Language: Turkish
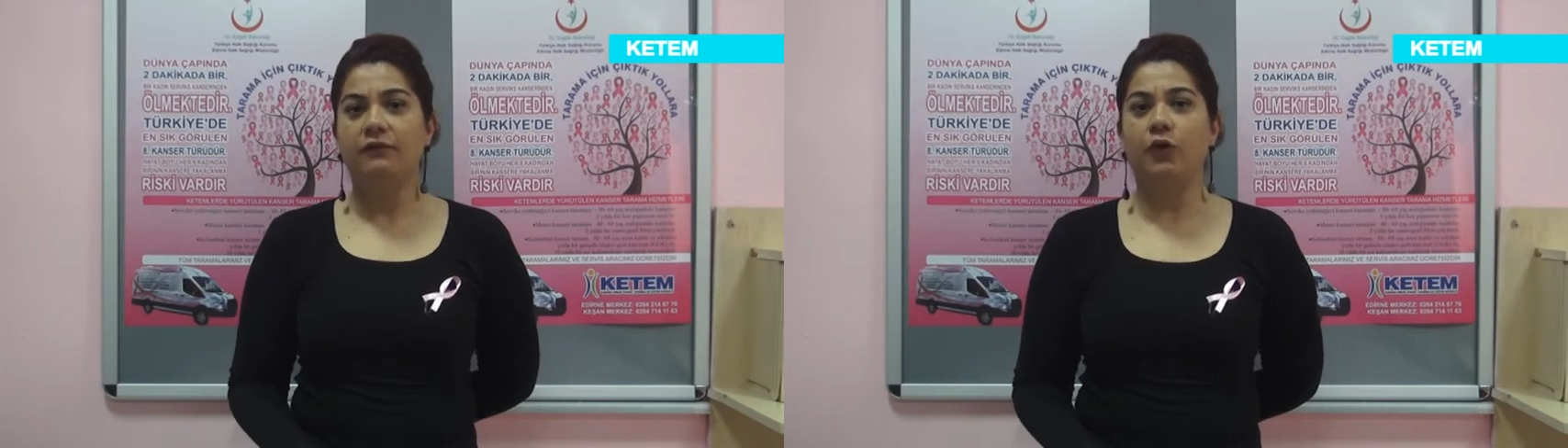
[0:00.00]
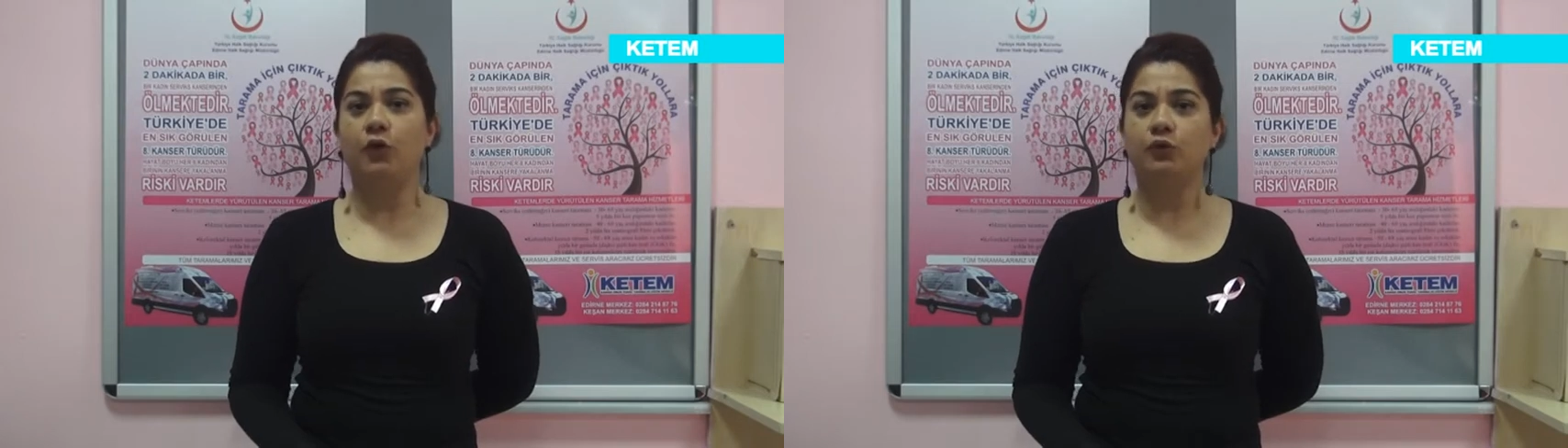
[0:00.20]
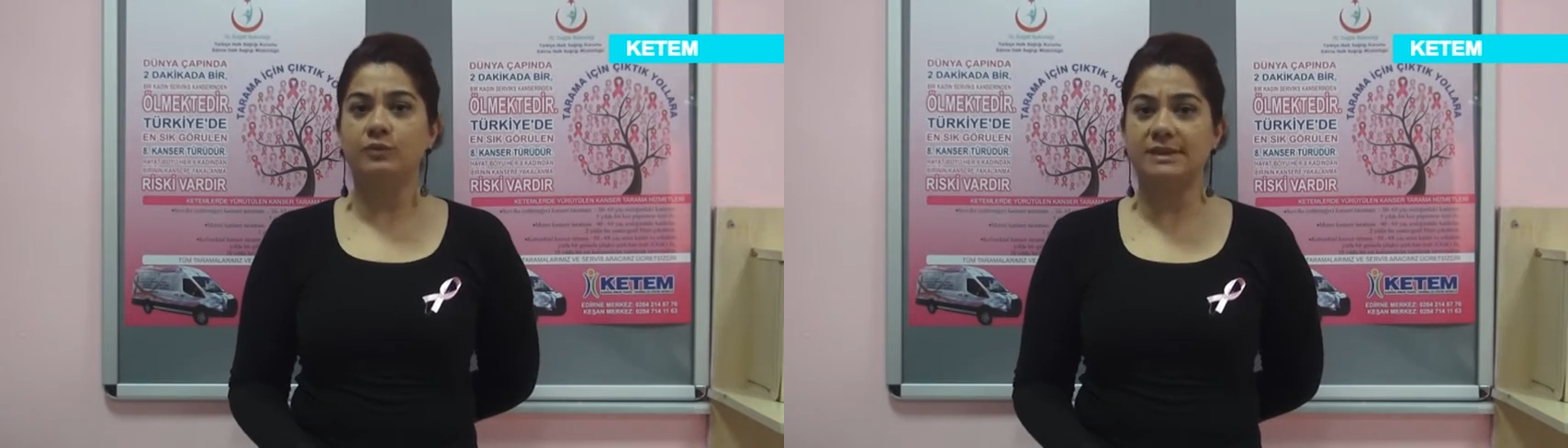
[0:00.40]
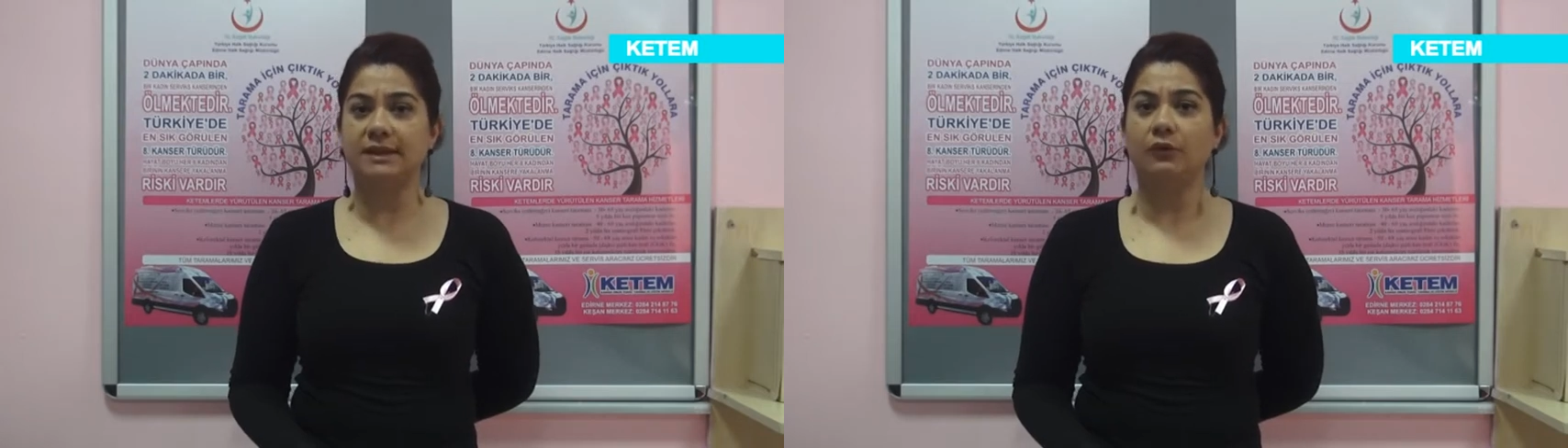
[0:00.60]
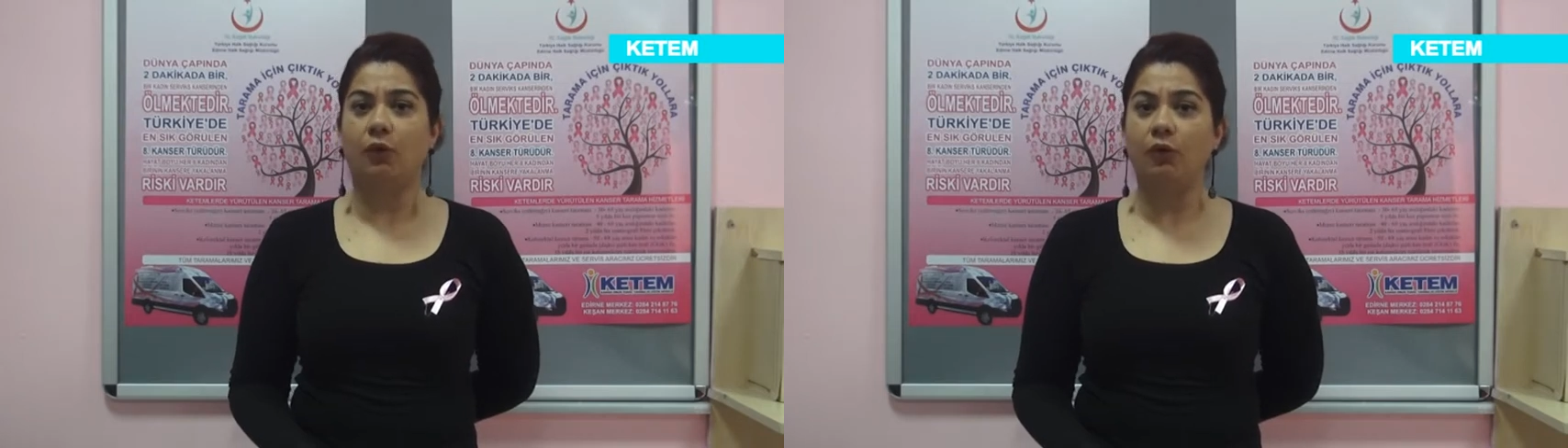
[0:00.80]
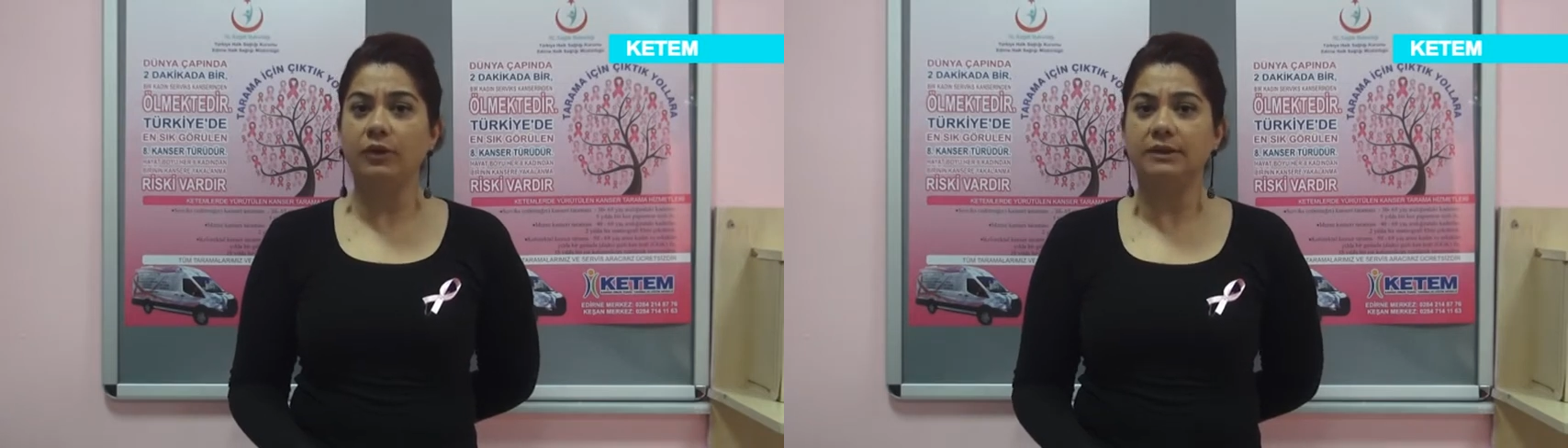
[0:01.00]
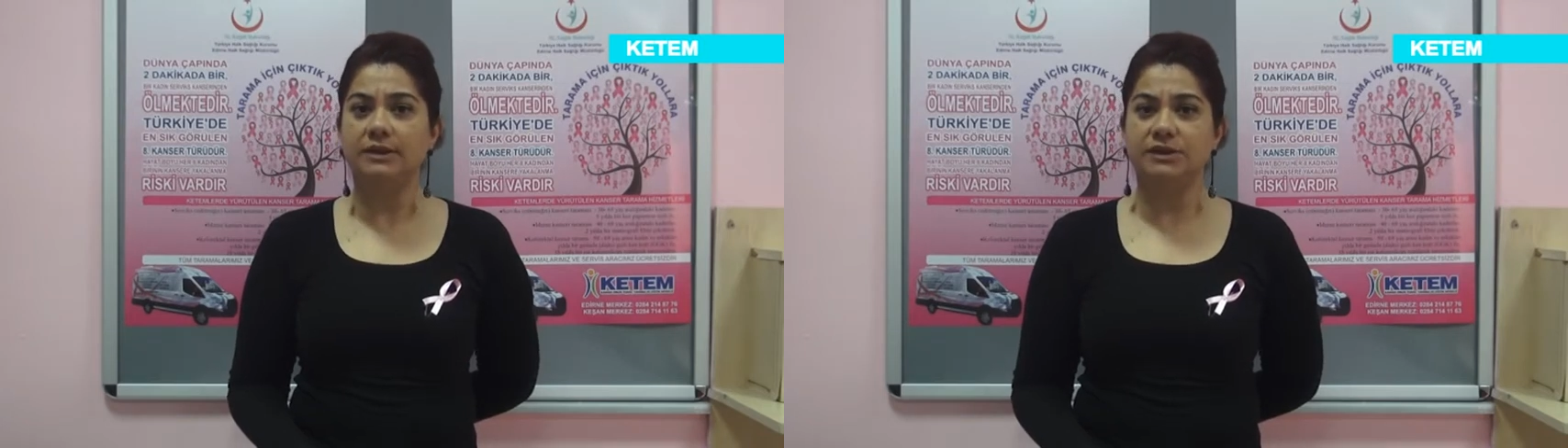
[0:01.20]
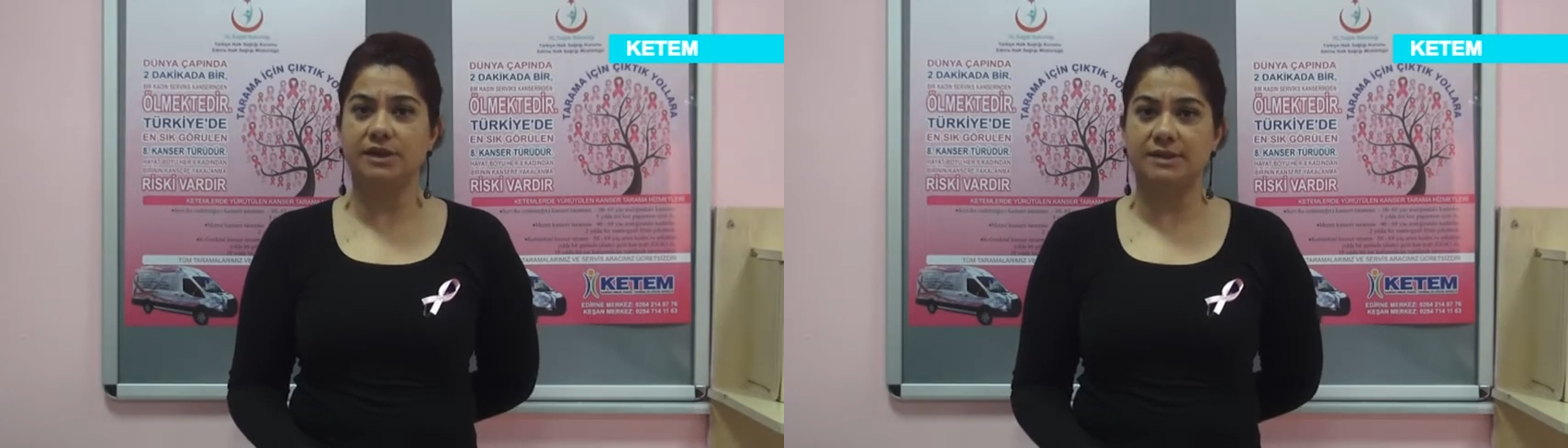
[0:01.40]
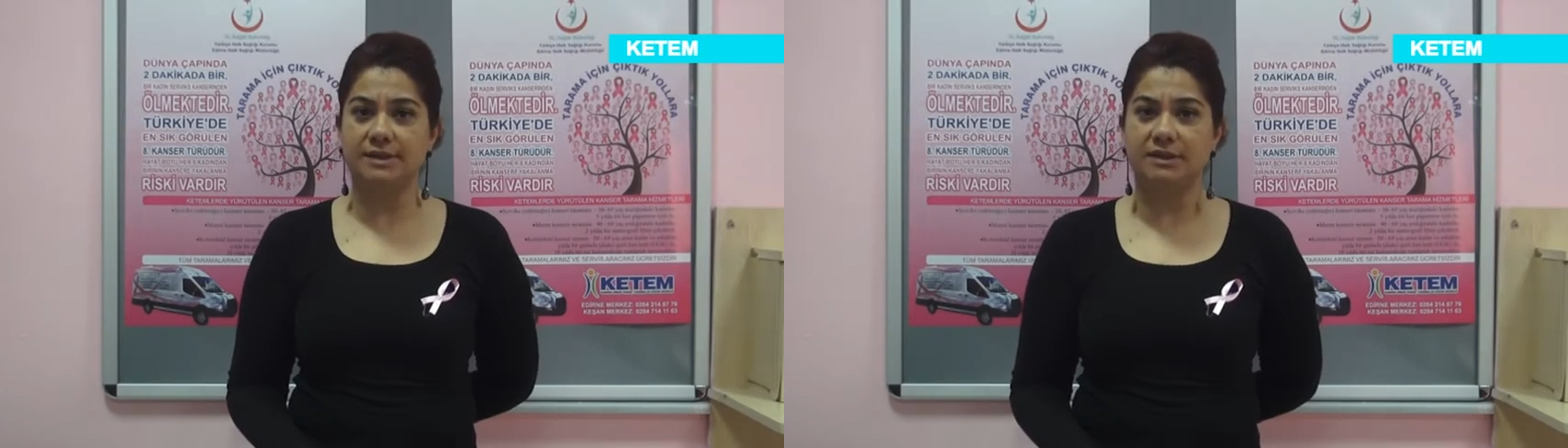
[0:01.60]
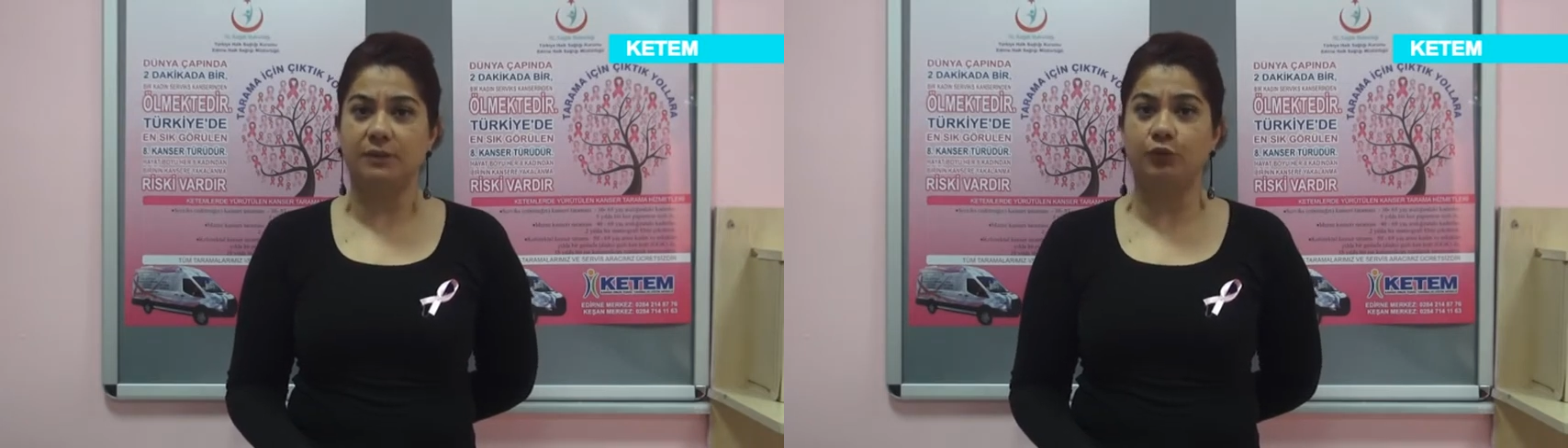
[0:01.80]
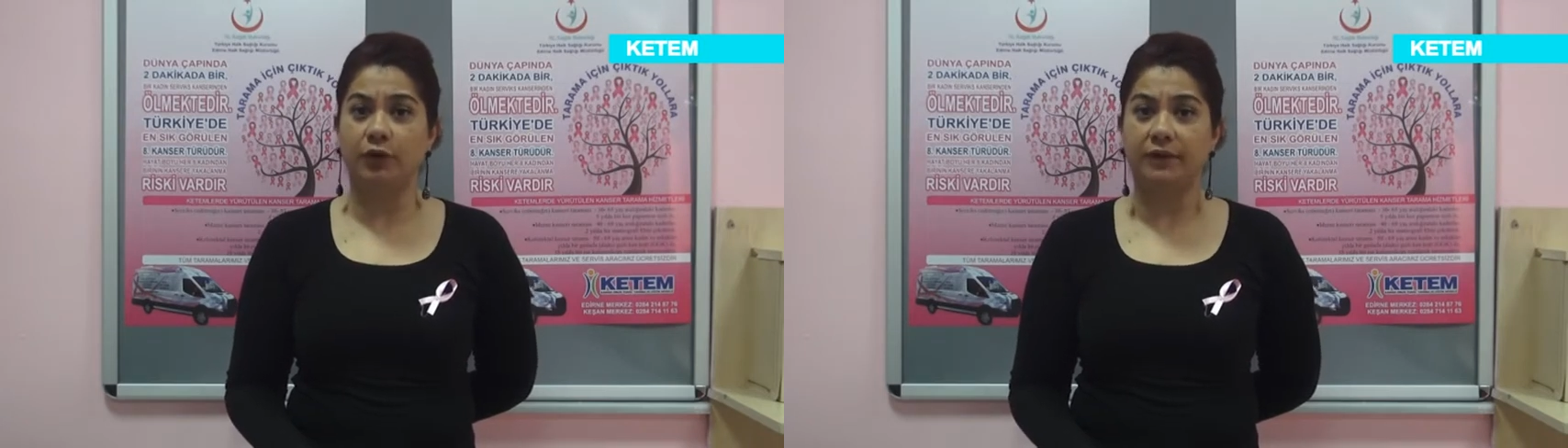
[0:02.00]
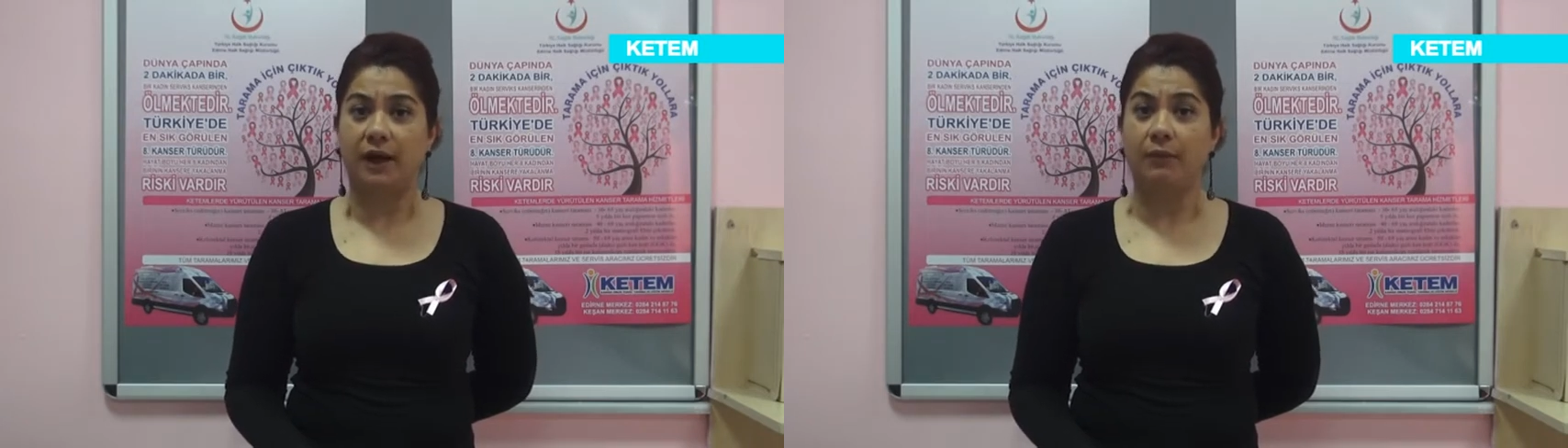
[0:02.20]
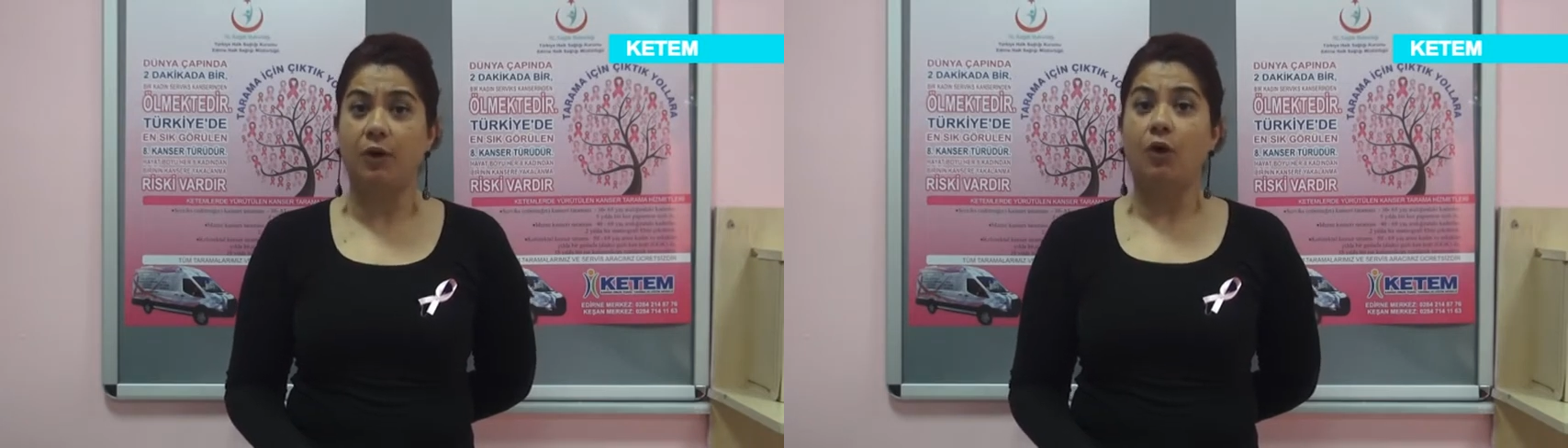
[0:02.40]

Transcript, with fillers: ve önümüzdeki 10 yıl içerisinde bu rakam